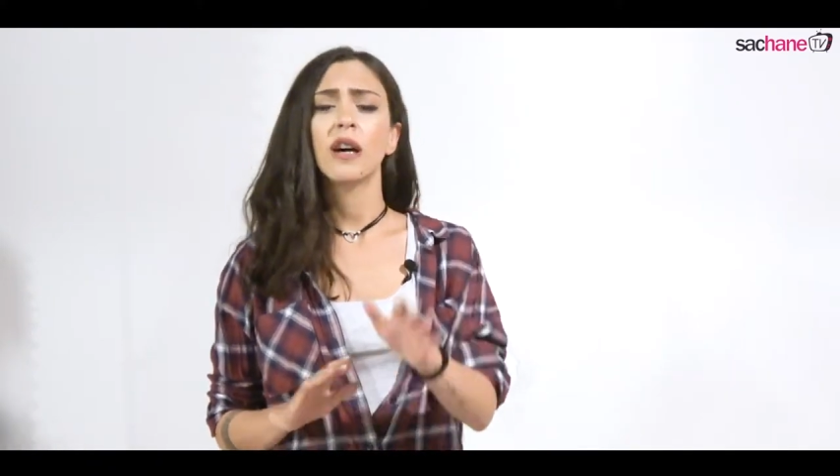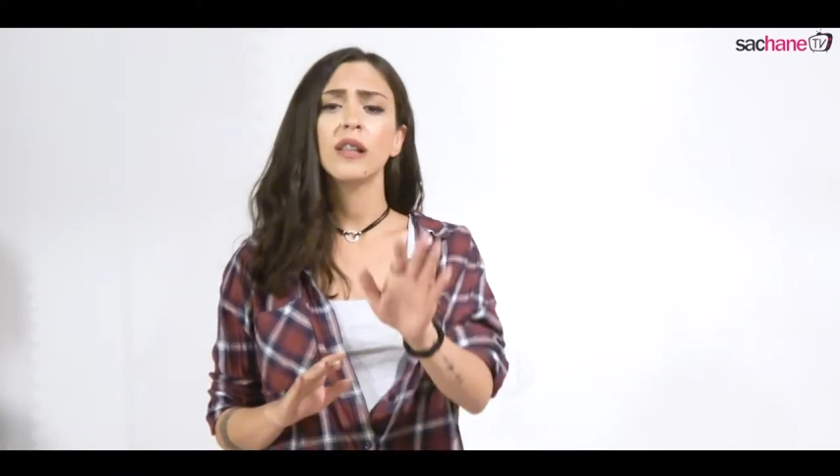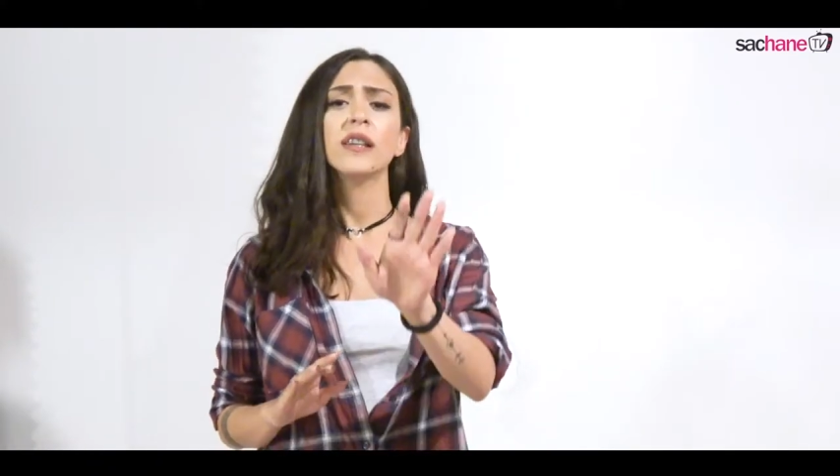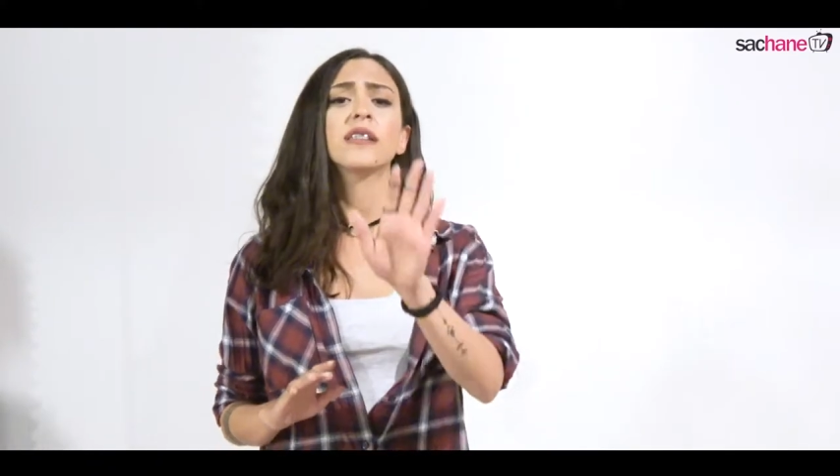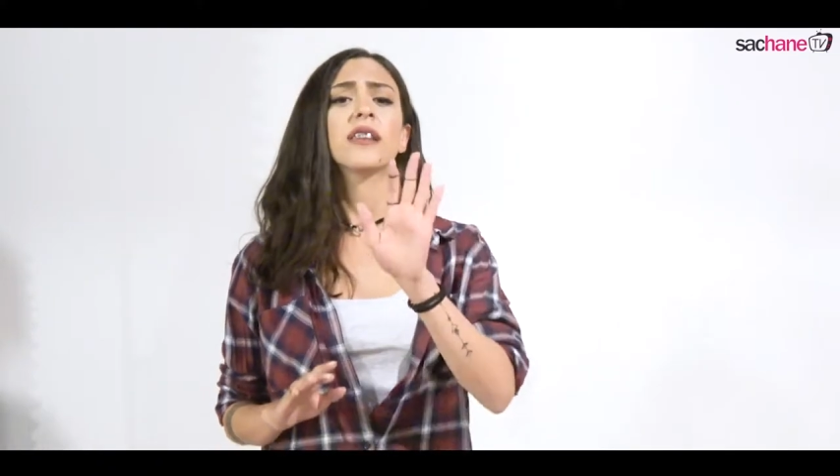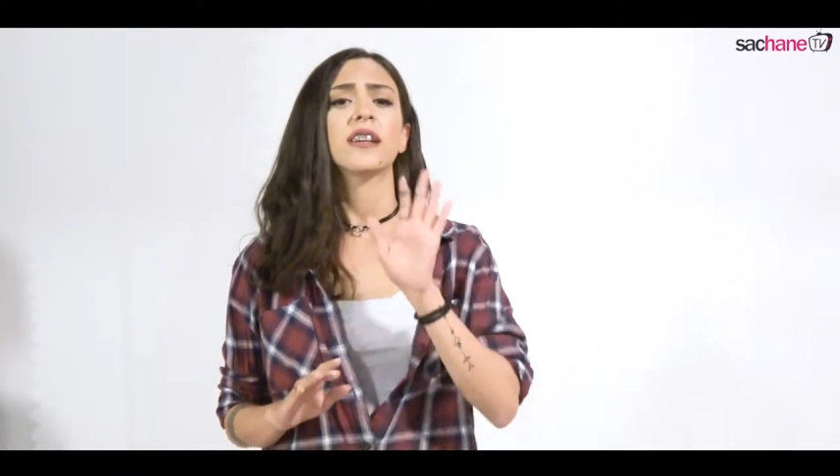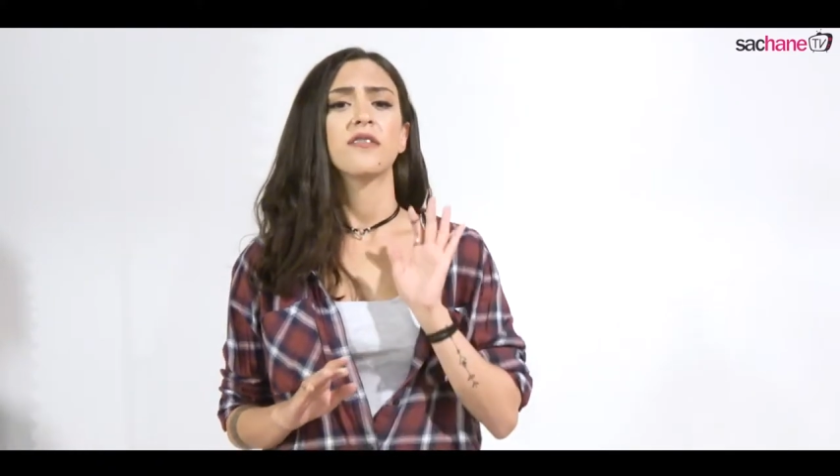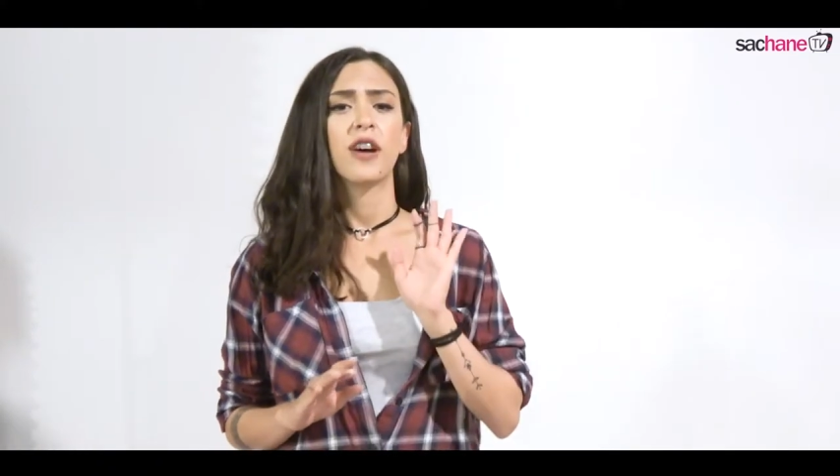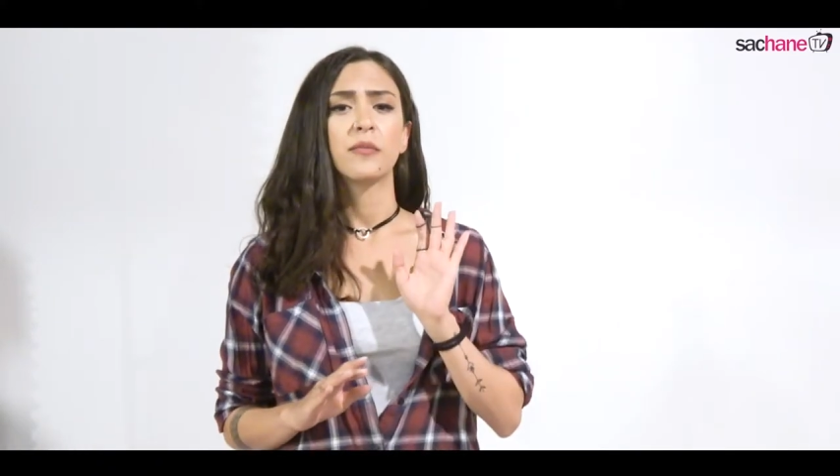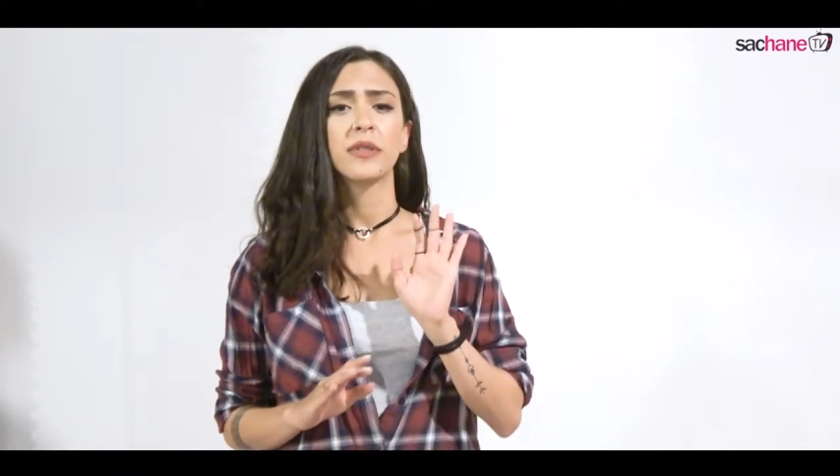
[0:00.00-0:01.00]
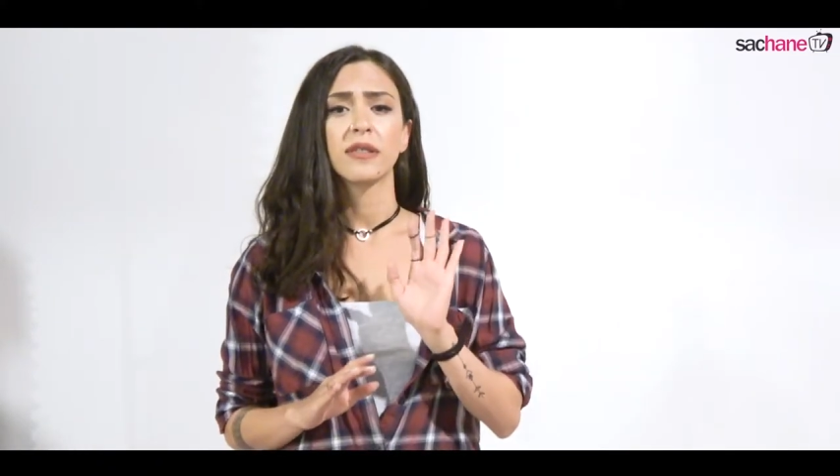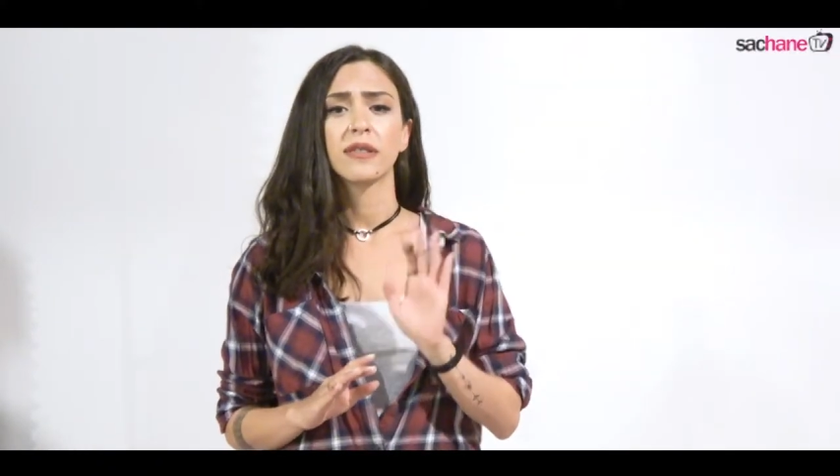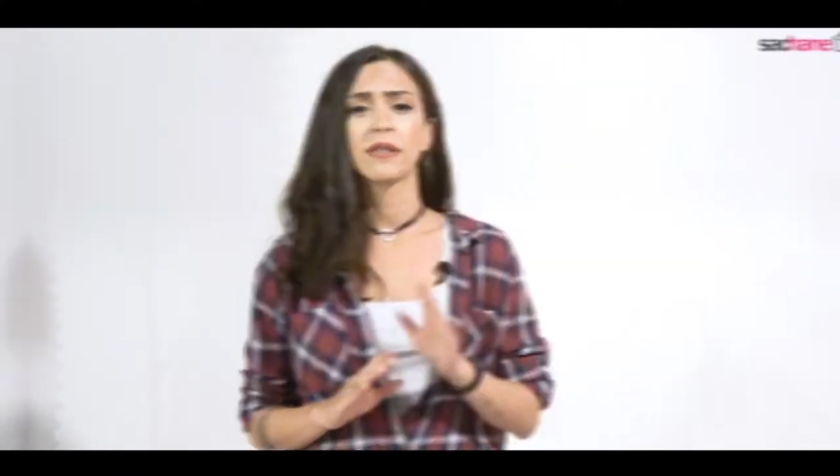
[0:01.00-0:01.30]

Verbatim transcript: Allah da dert vermesin.